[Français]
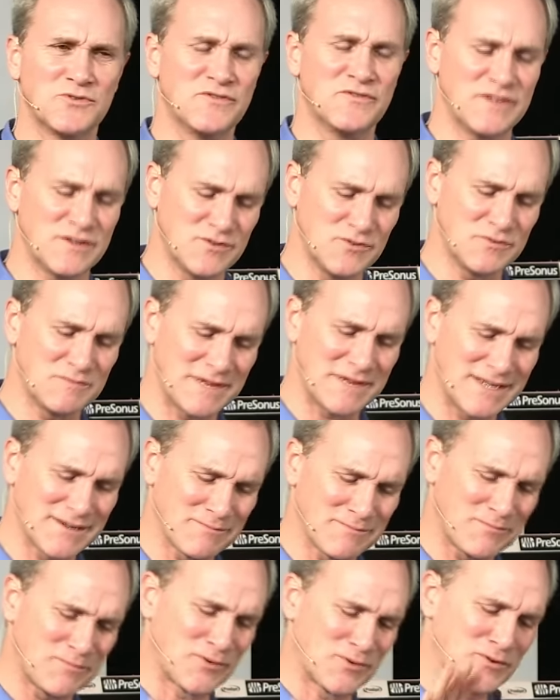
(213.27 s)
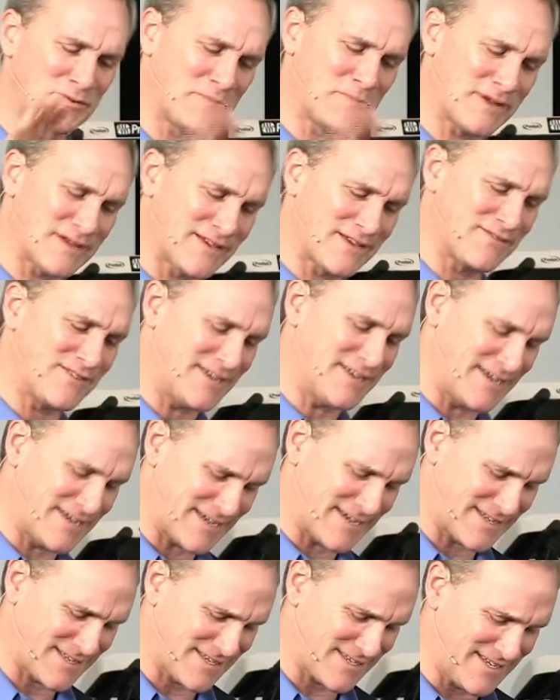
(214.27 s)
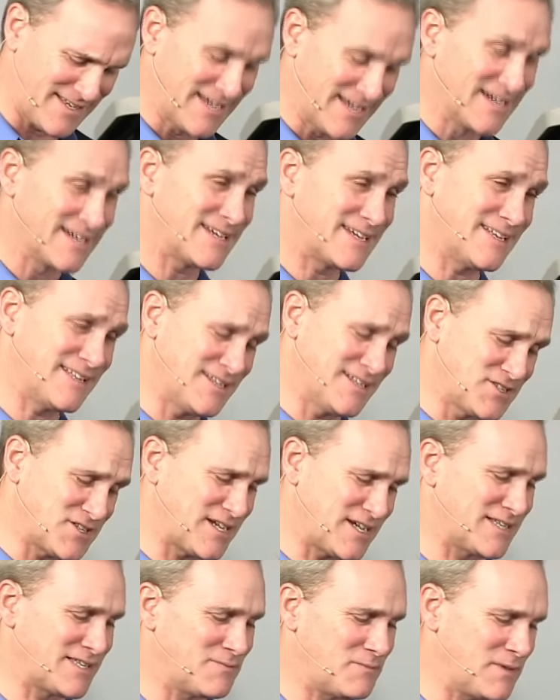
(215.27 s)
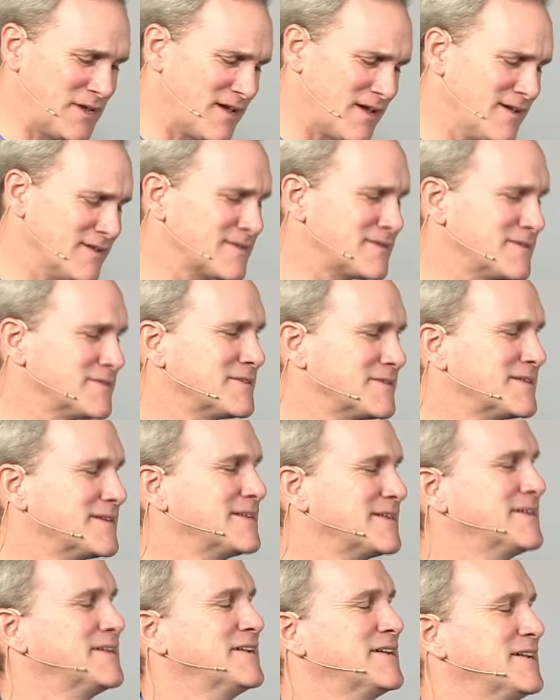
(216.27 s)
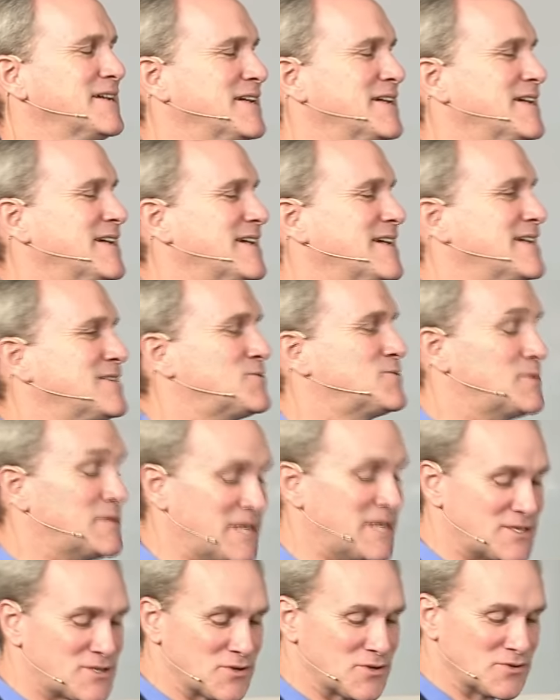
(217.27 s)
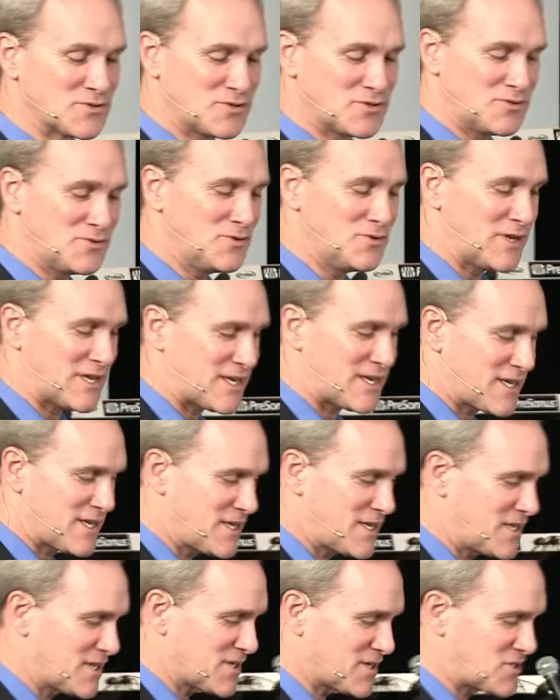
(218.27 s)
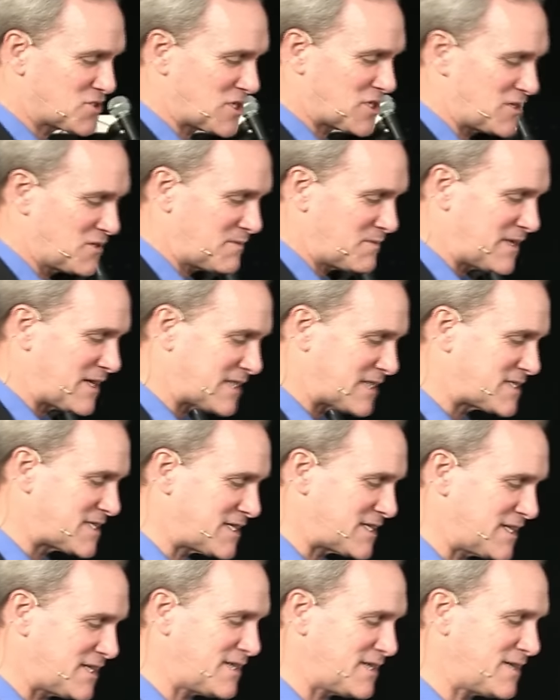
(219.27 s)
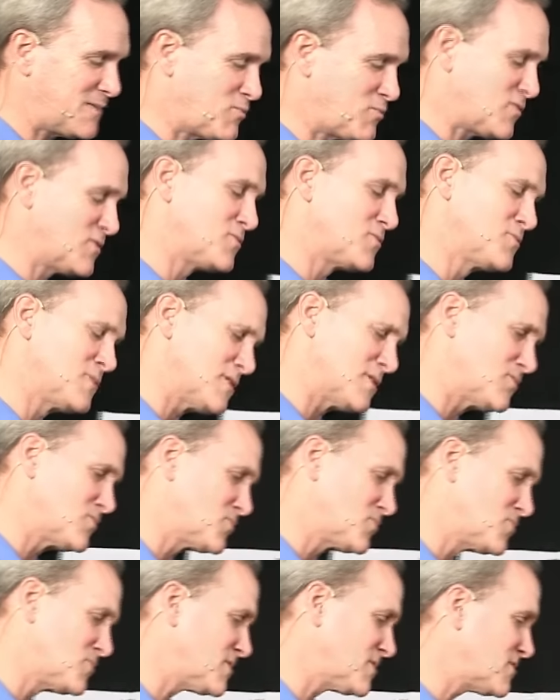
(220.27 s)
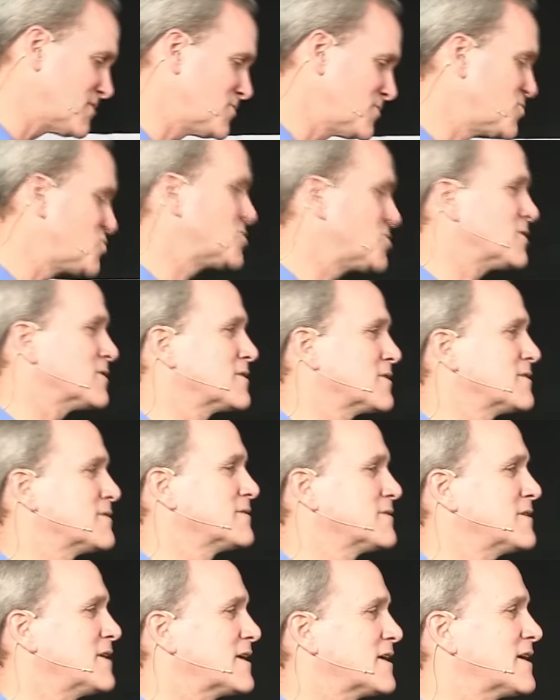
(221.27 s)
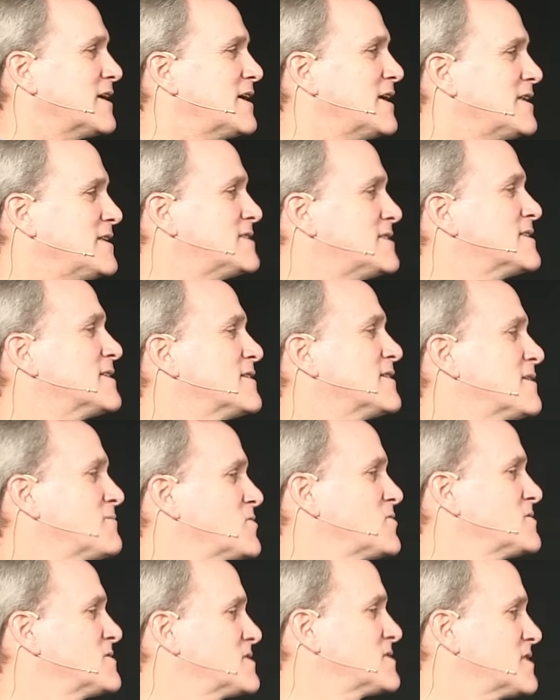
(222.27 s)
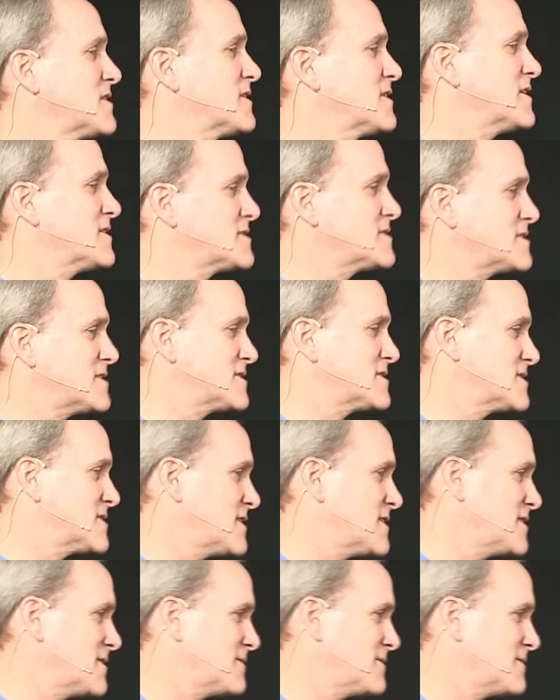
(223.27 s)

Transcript: d'une manière pour ne pas réveiller Catherine, qui déjà était miracle. Je suis descendu et euh, j'ai allumé la télé et puis tout d'un coup, euh, le choc, la réalité commence à s'installer.